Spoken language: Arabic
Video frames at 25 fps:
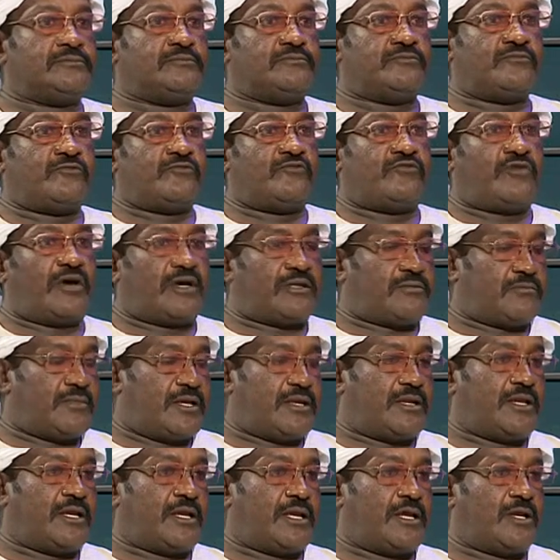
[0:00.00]

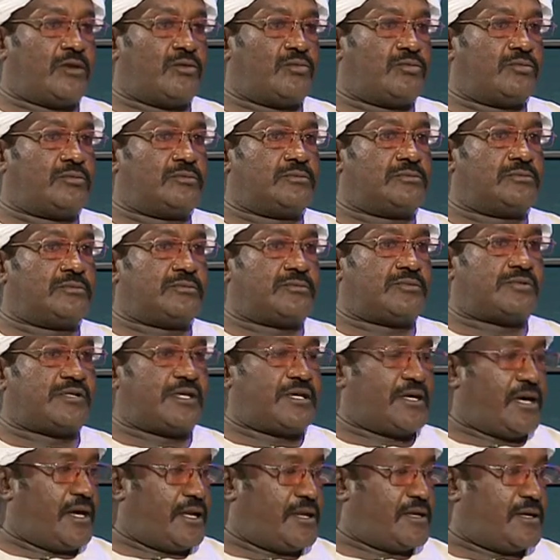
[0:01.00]
فيتمنينا انه
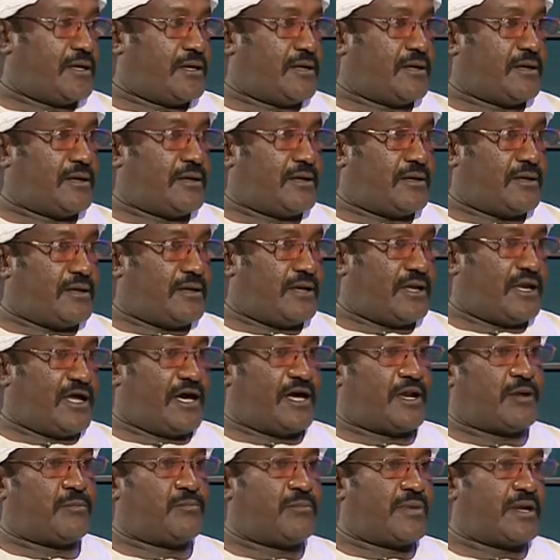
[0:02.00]
زي اهلنا
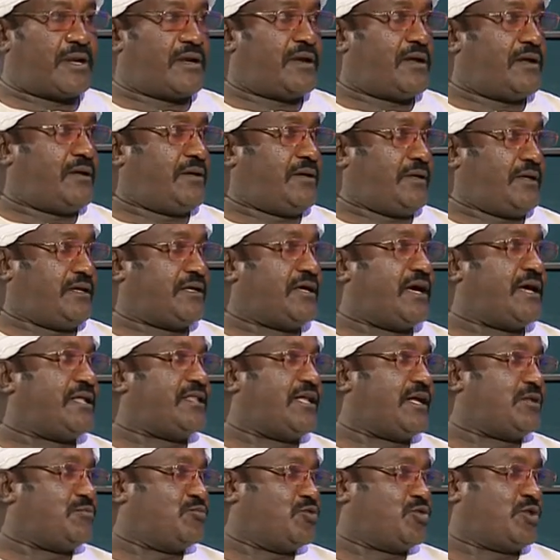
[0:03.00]
العرب برا
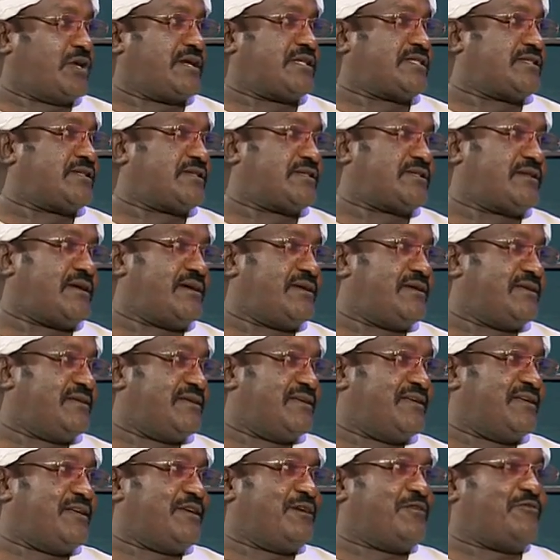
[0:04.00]
عيادات متخصصه
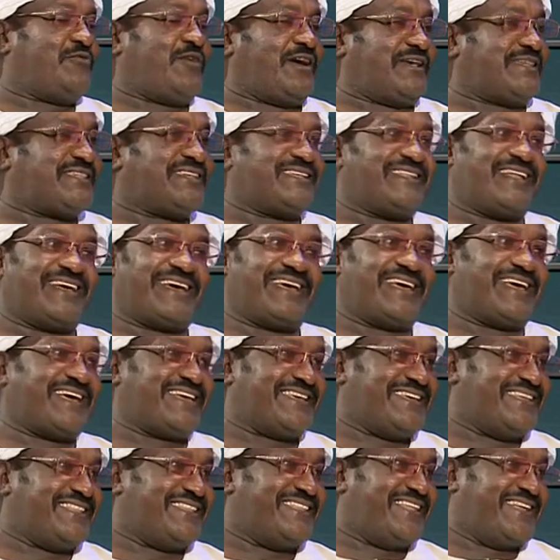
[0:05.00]
فحص دقيق
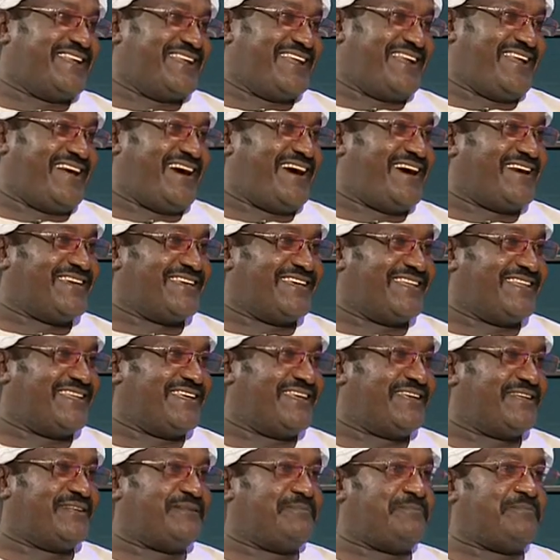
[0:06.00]
جدا للحاجه دي
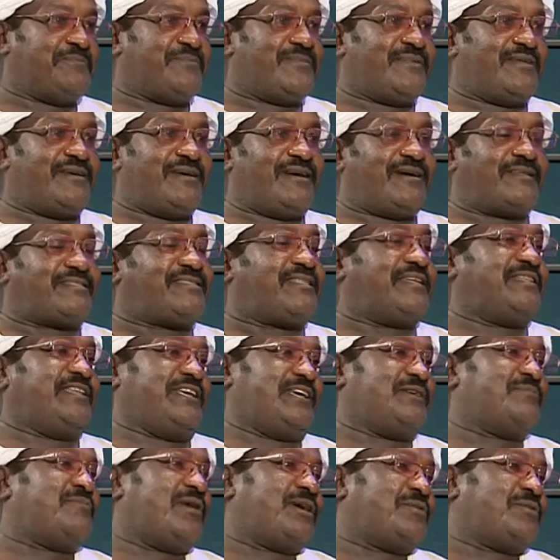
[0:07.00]
التطعيمات